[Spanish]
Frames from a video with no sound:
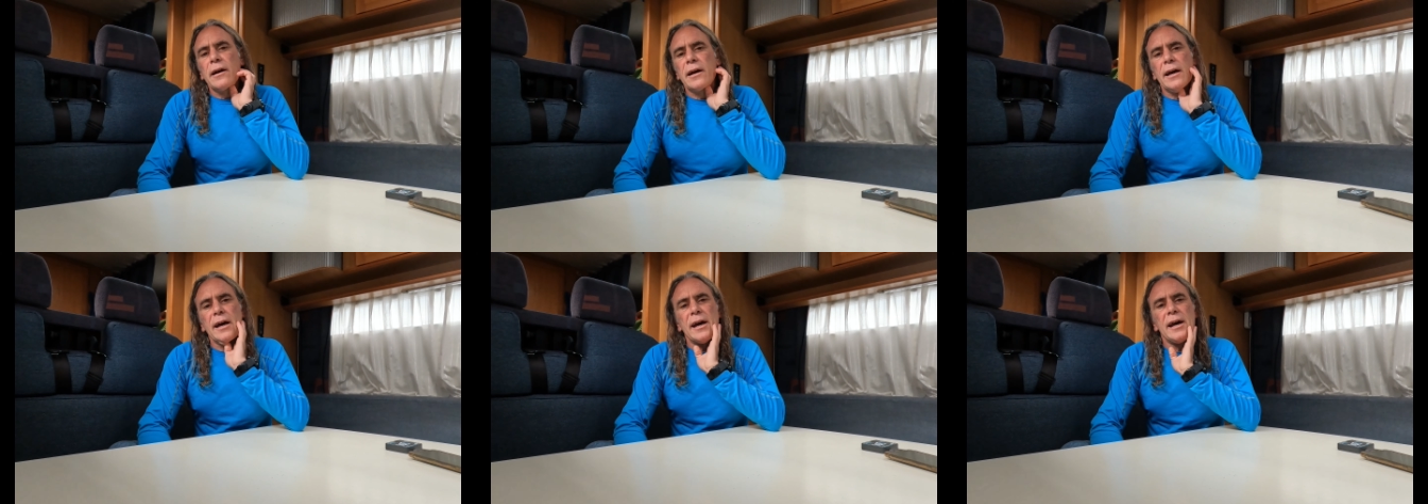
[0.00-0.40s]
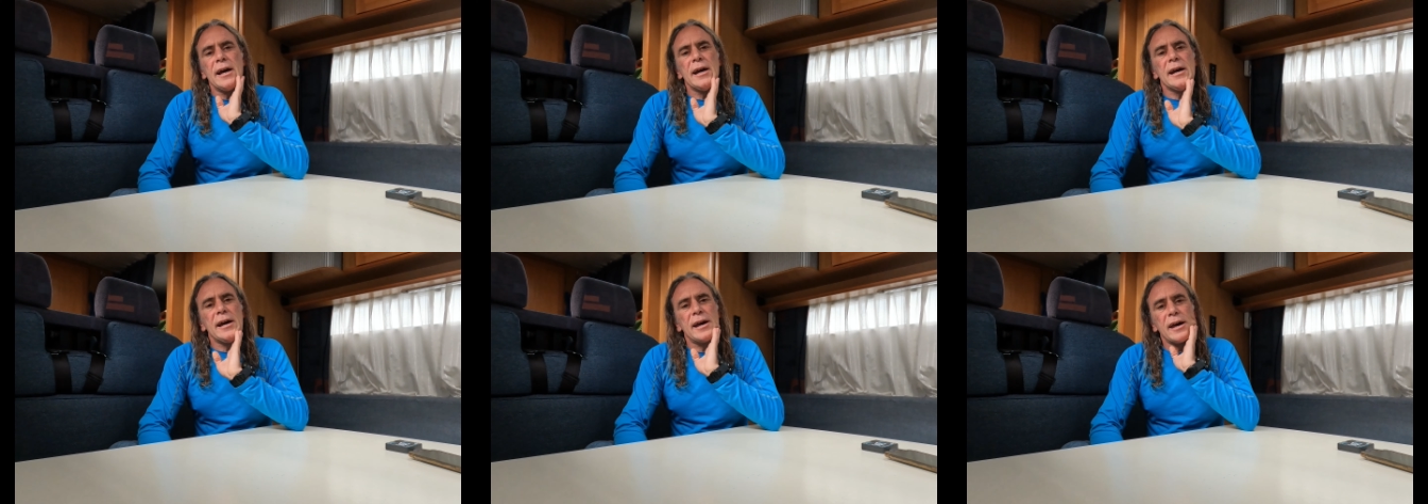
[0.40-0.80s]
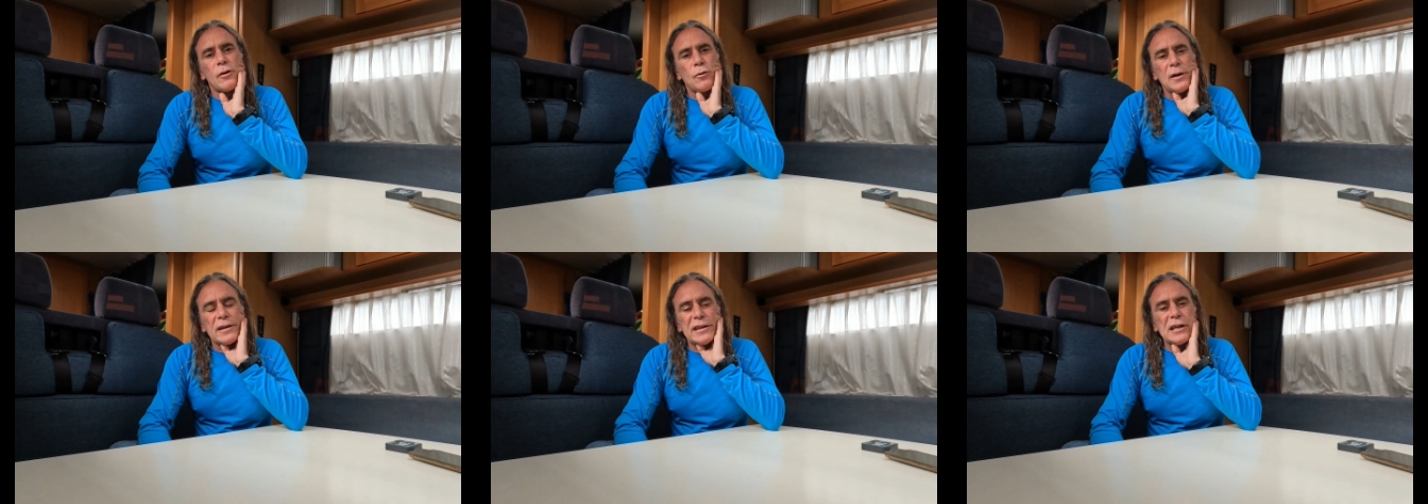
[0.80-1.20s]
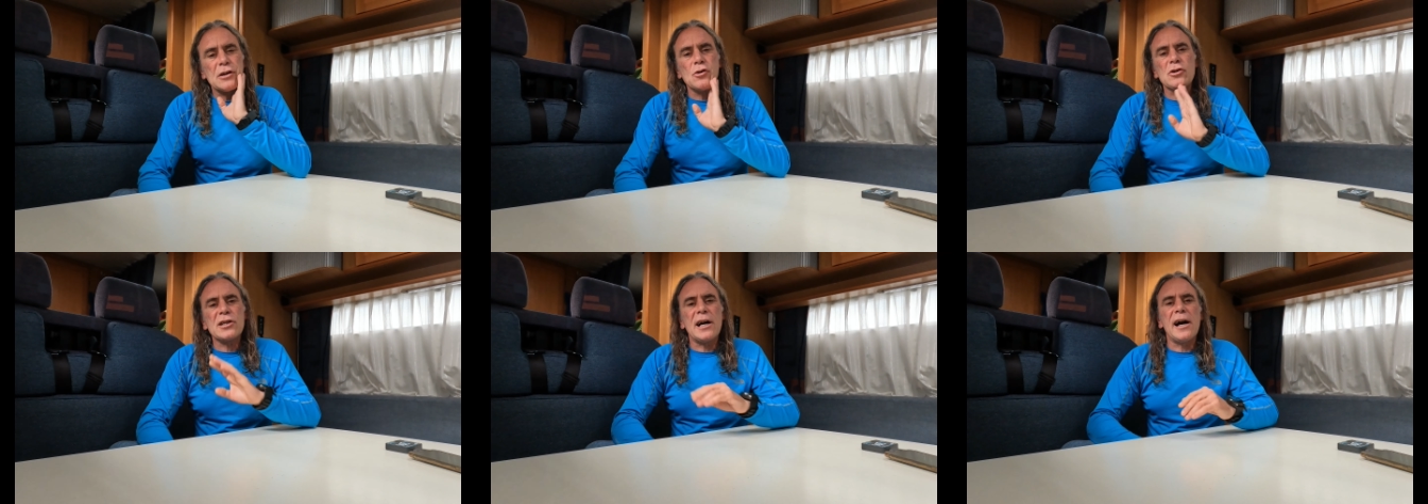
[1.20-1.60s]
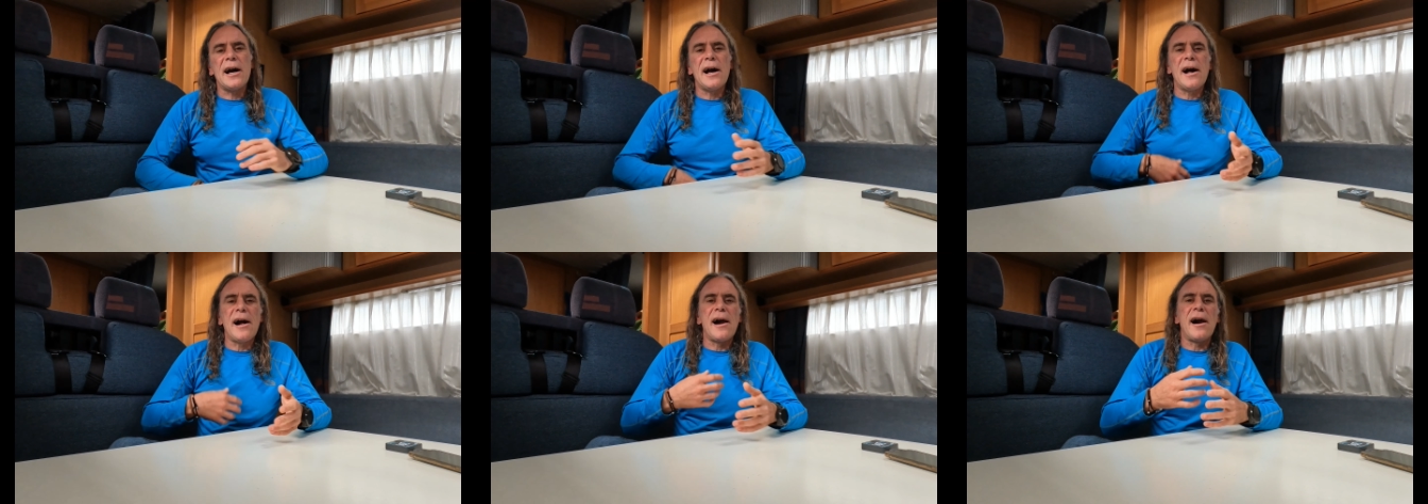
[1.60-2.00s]
que cualquier
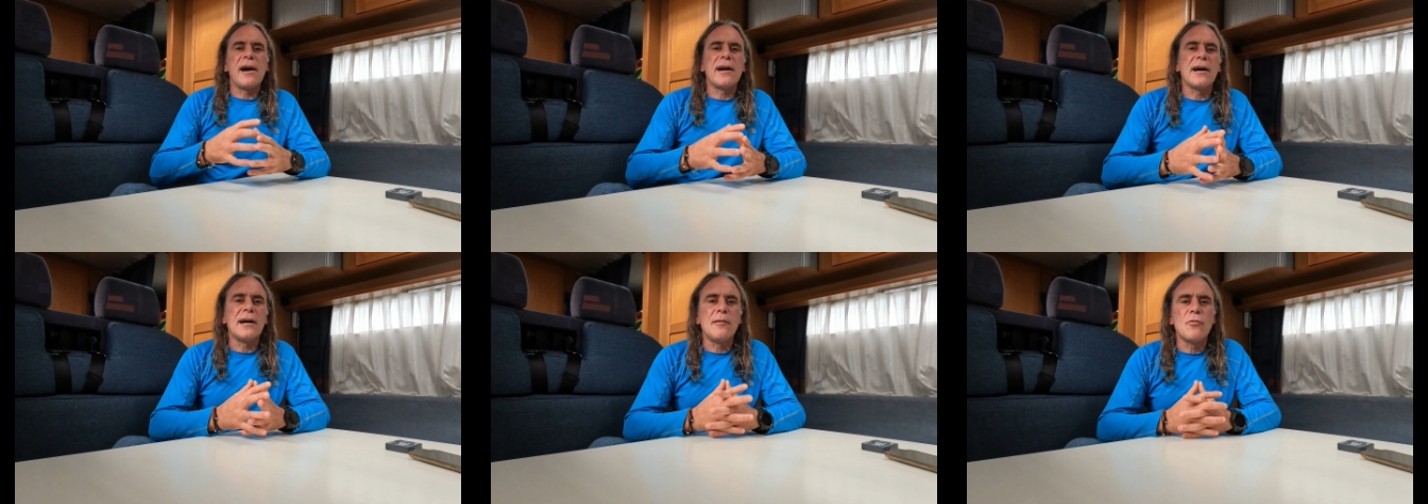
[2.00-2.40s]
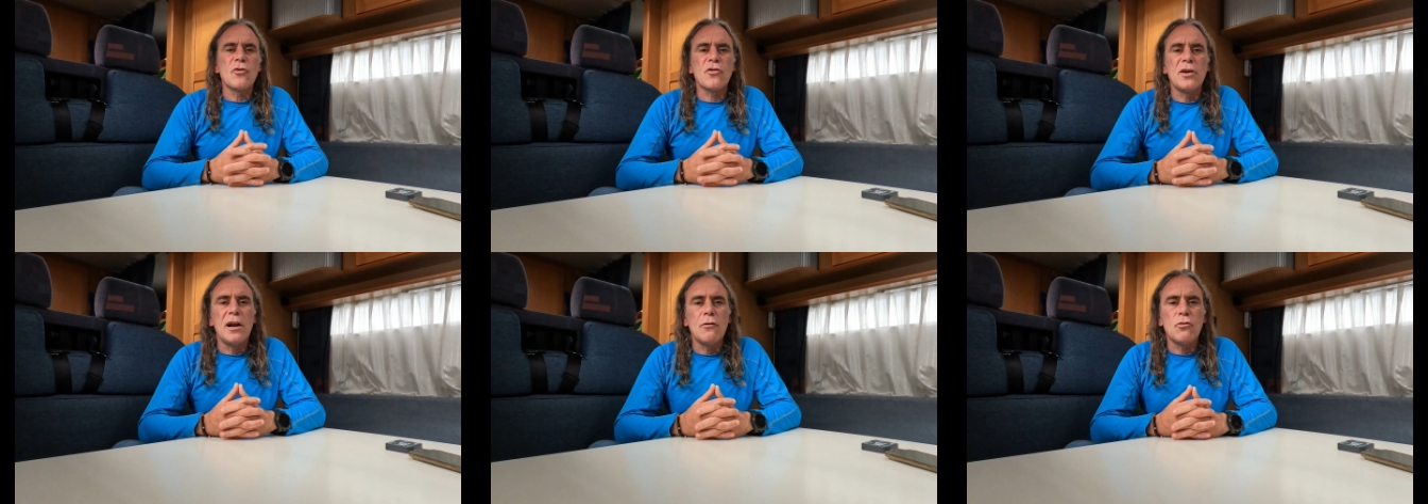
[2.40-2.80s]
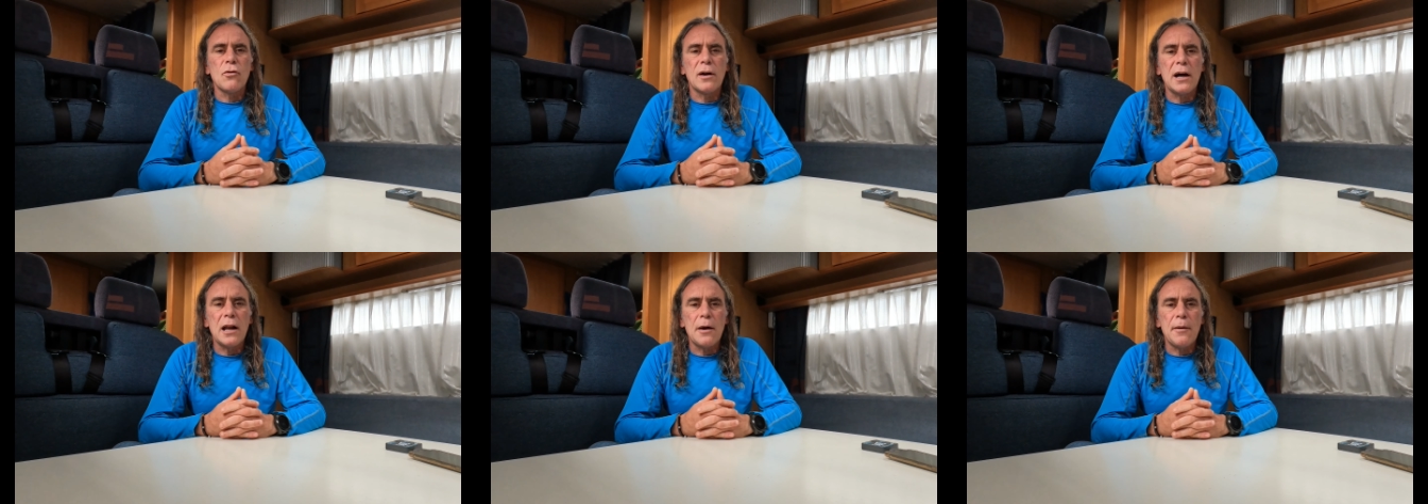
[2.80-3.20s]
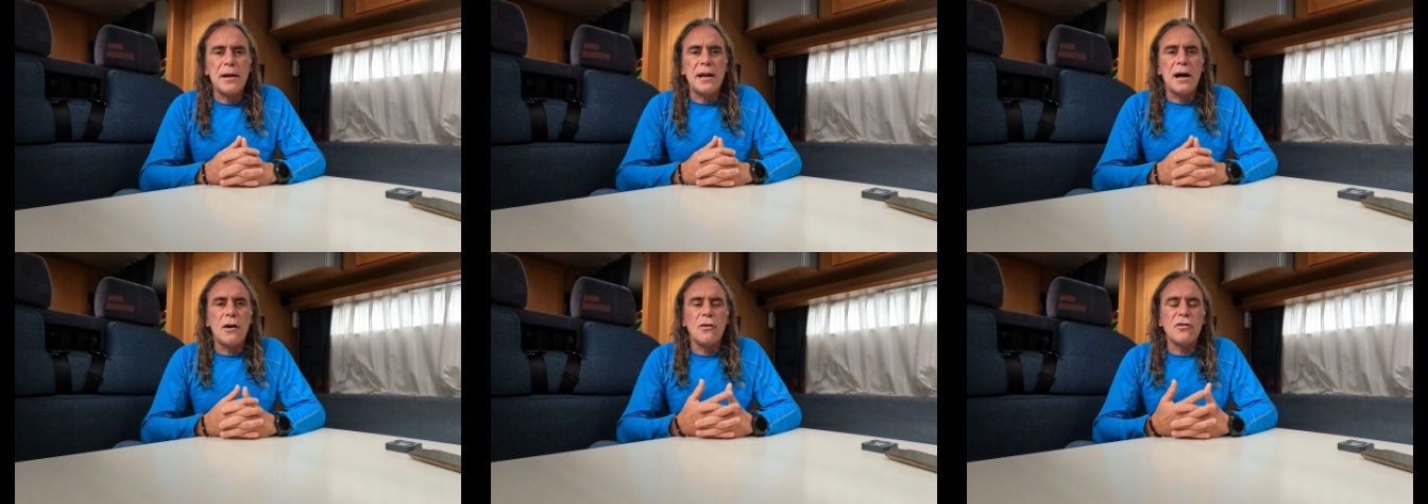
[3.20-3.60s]
cosa que hagamos en la autocaravana